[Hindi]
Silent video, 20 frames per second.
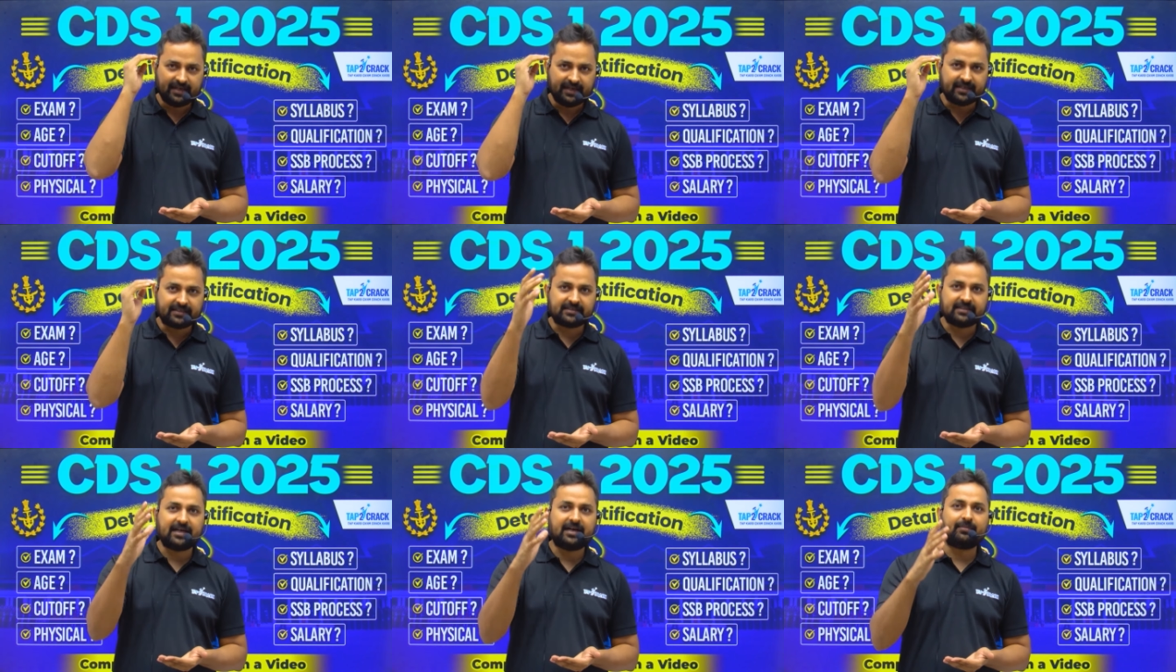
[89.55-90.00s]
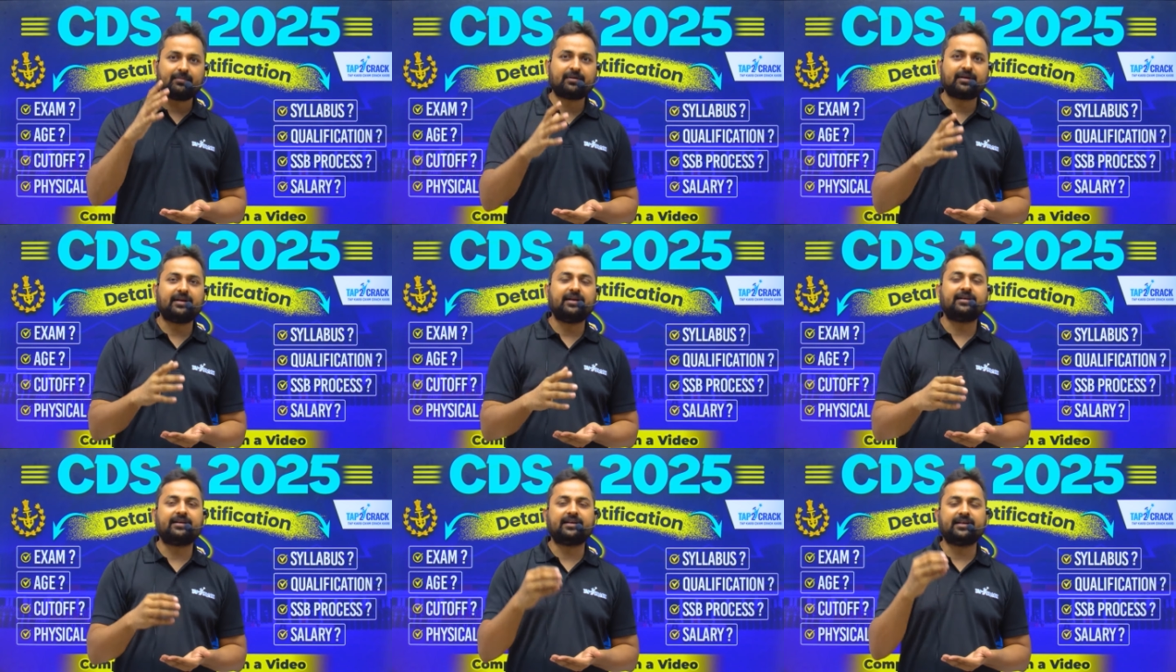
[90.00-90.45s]
एग्जाम
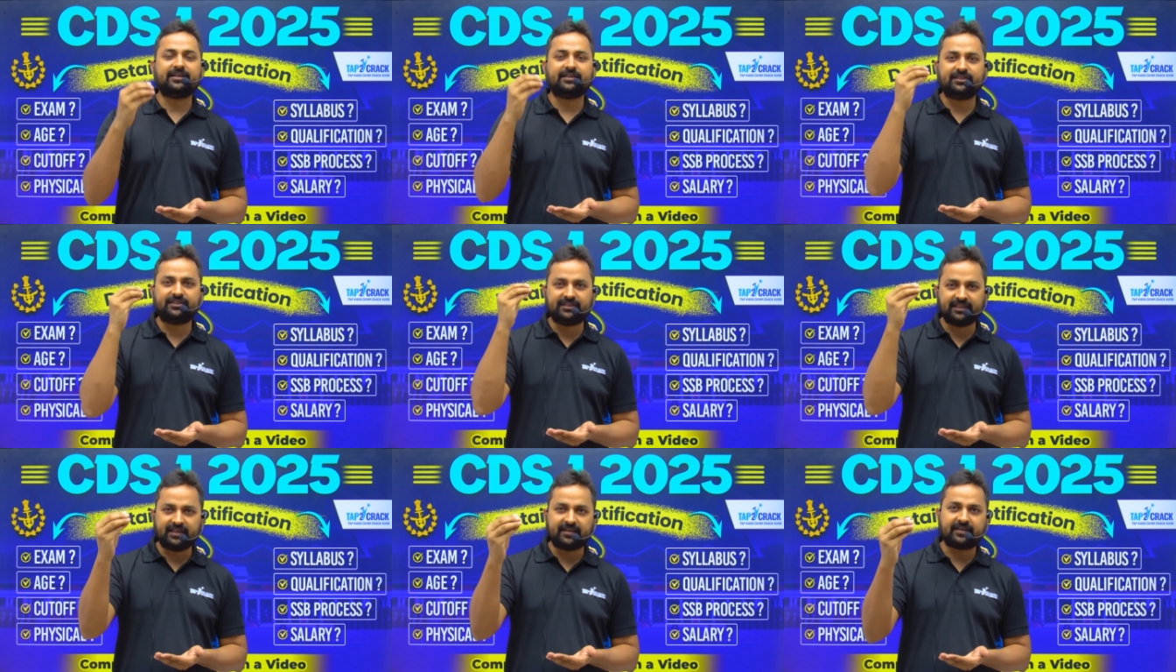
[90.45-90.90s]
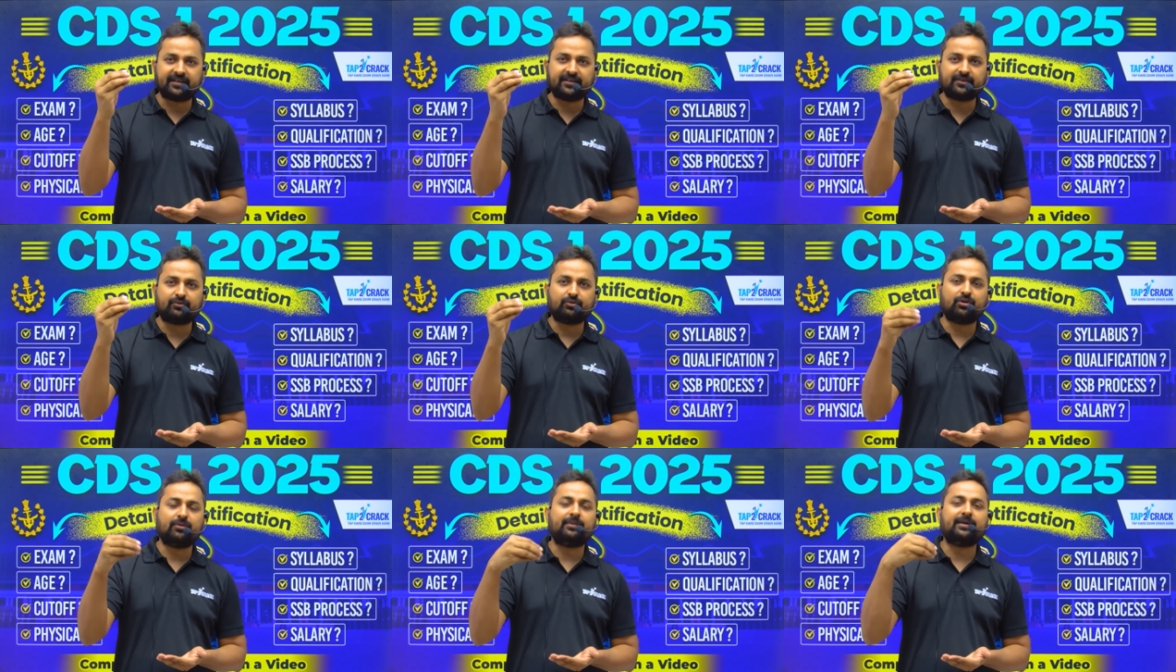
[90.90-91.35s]
रिलेटेड जनरिक
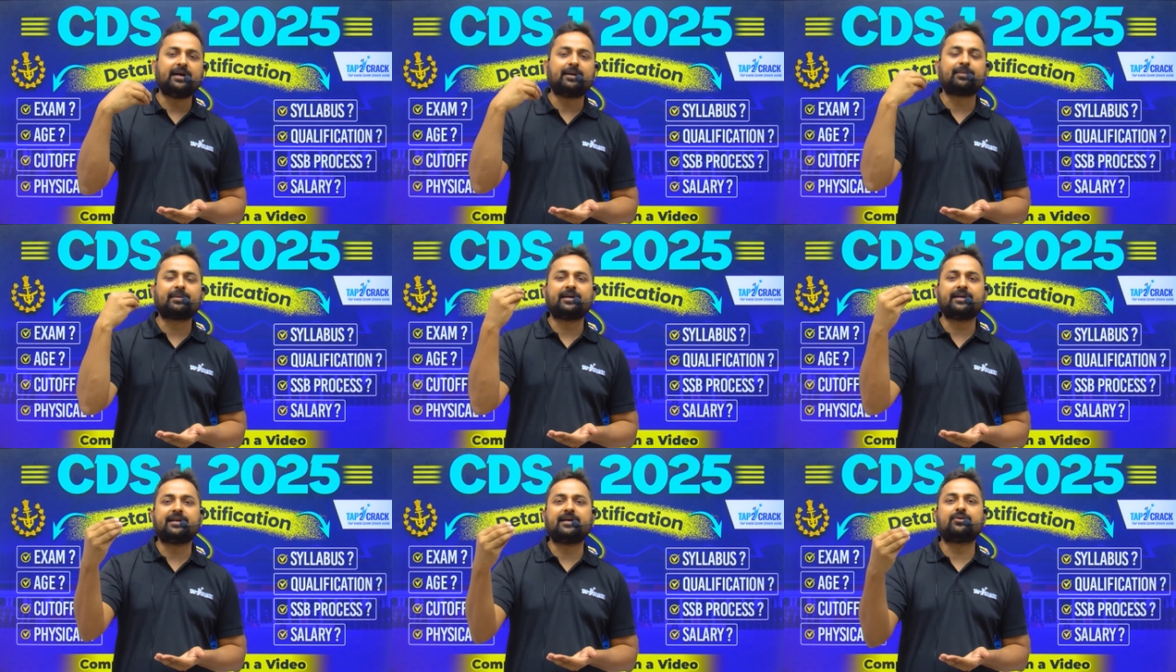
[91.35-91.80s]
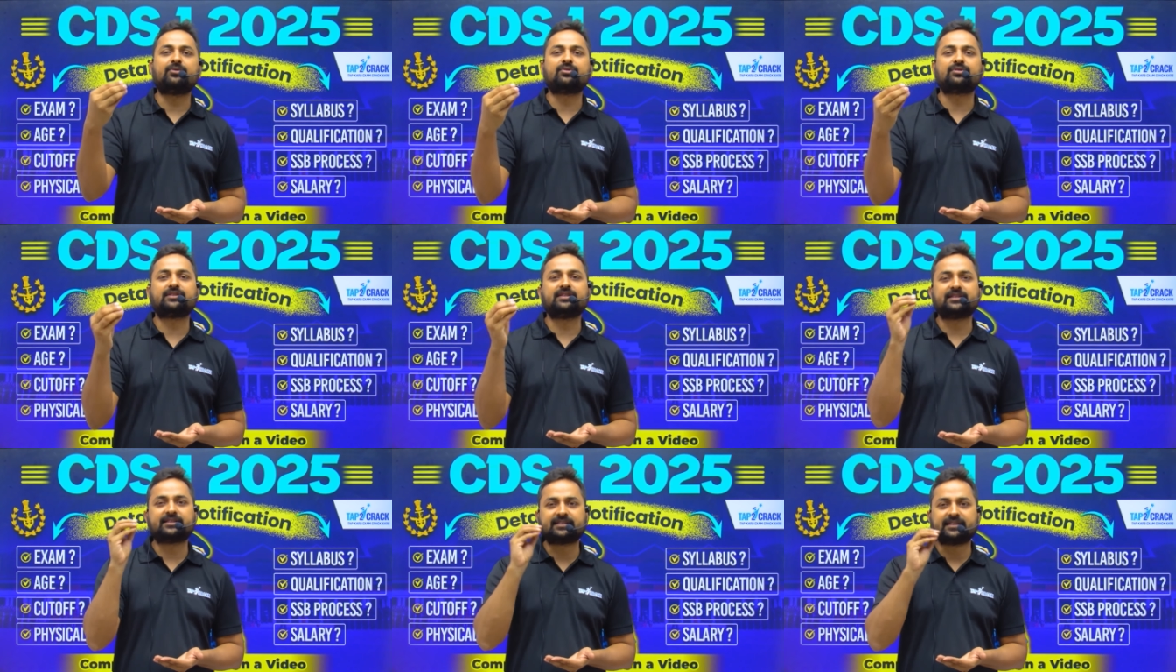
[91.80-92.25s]
कोई भी आपके
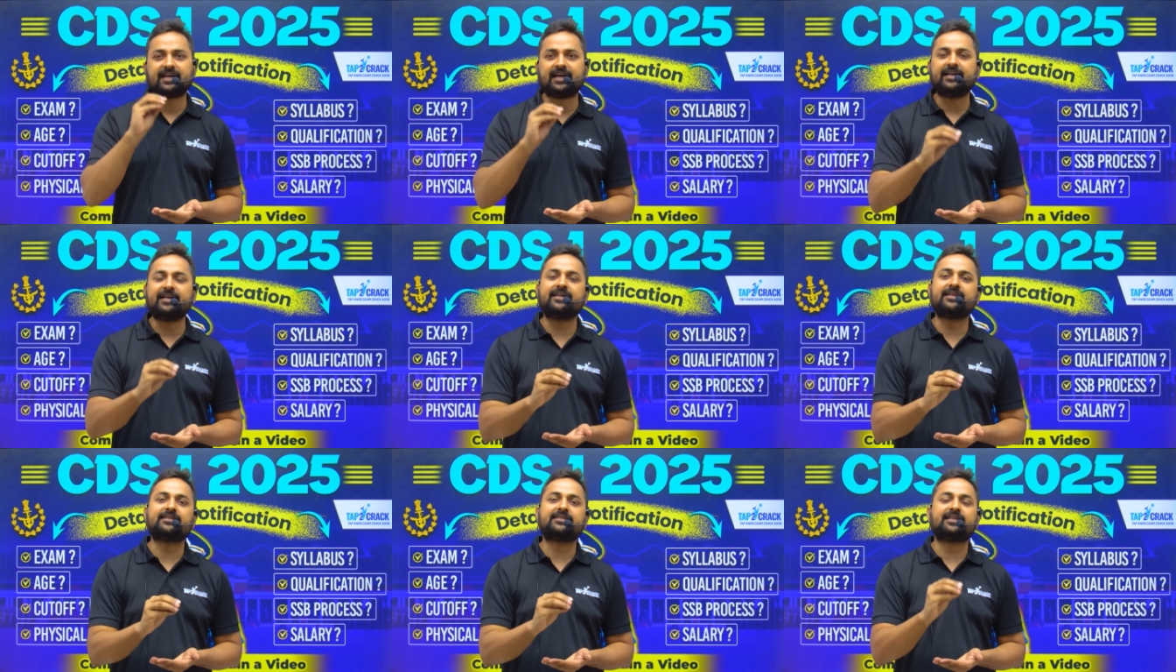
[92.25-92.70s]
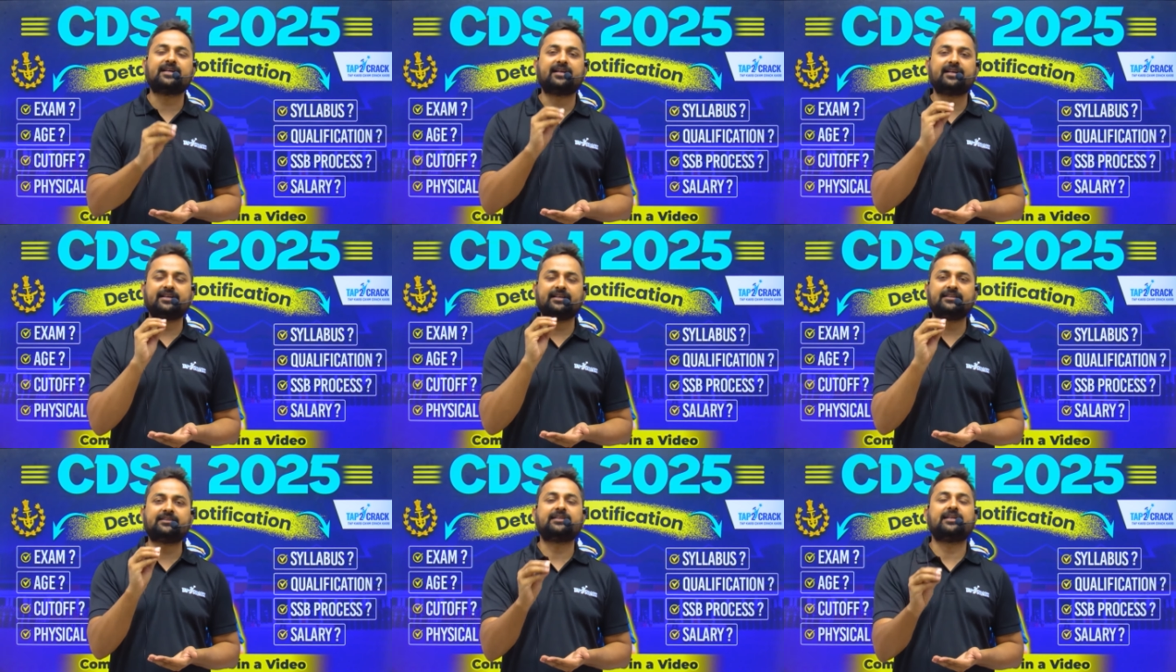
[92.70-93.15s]
डाउट्स हैं सारे के
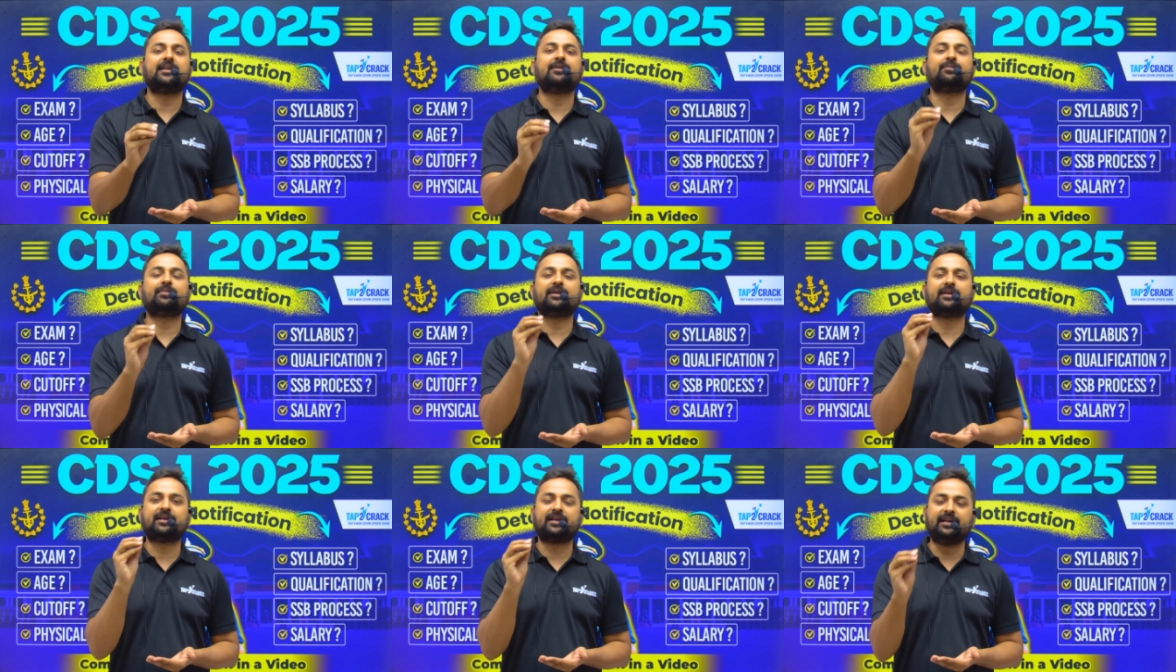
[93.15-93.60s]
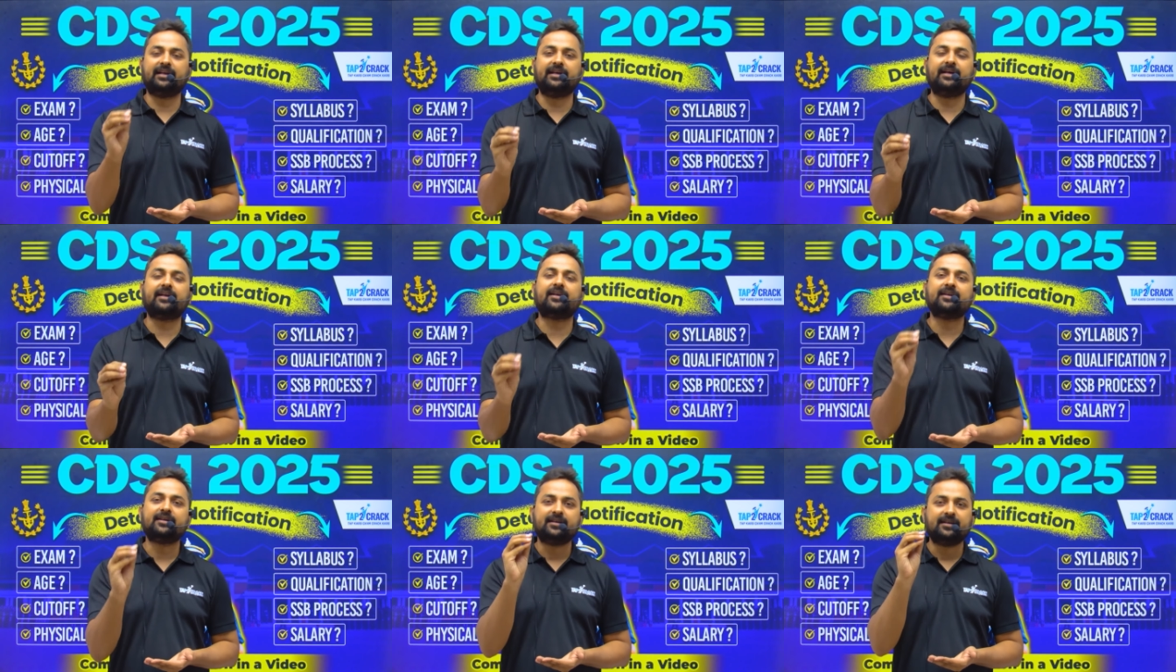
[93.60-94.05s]
सारे इस चैनल पर
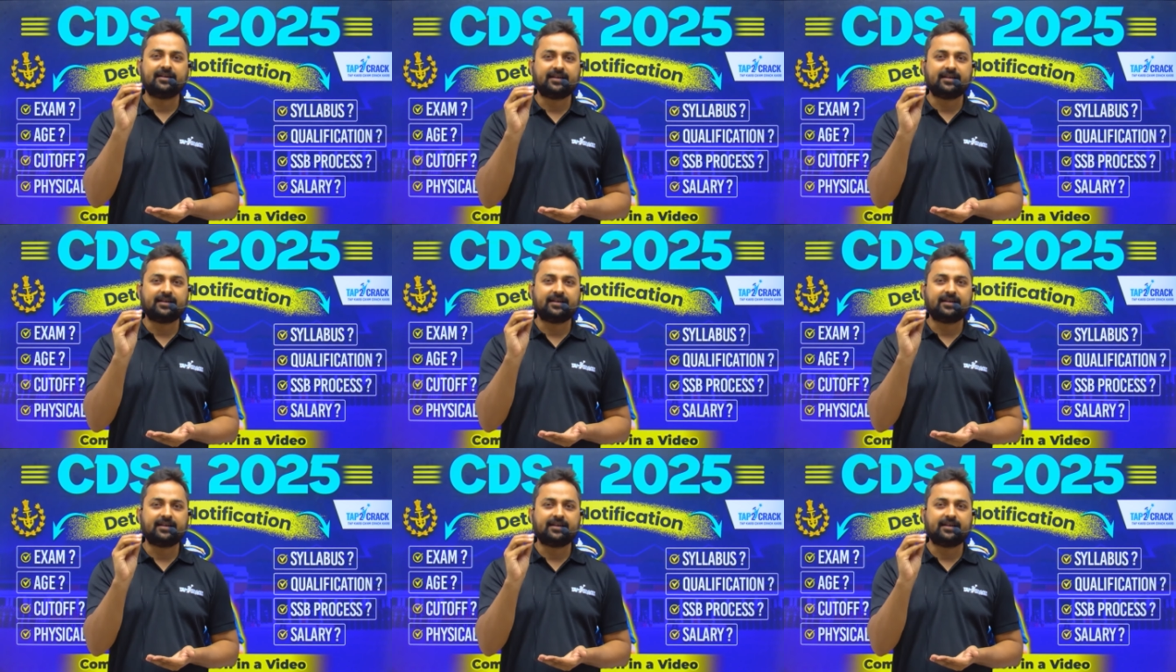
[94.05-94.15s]
क्लियर